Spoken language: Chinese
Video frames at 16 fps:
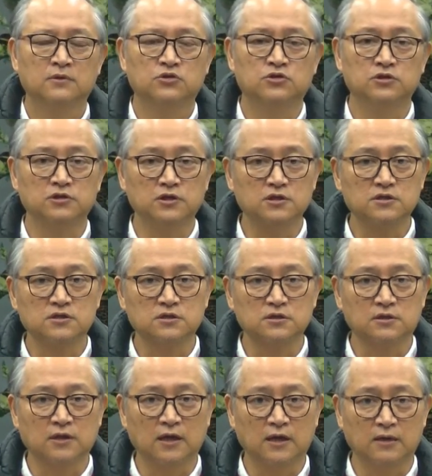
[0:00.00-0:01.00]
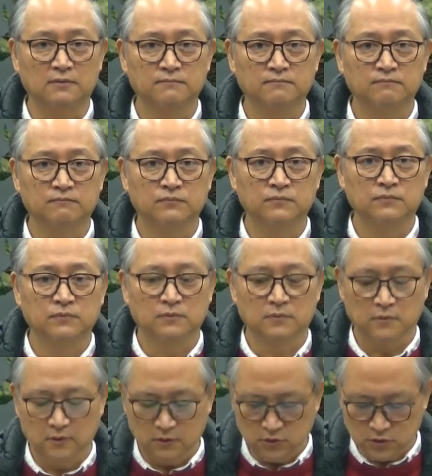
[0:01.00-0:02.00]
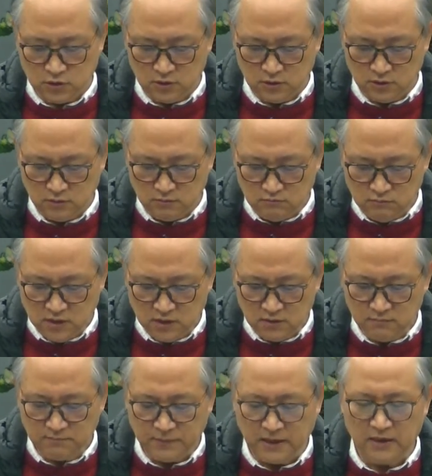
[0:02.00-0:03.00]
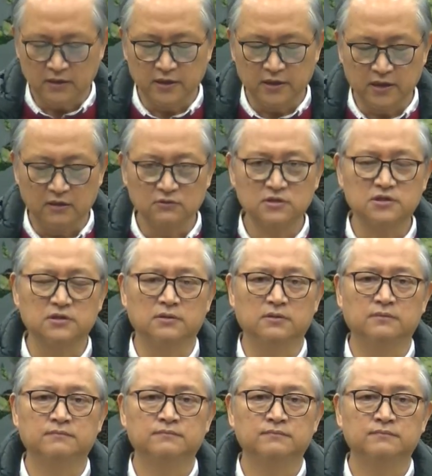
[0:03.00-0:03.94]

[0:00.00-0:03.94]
去认识他，去明白了解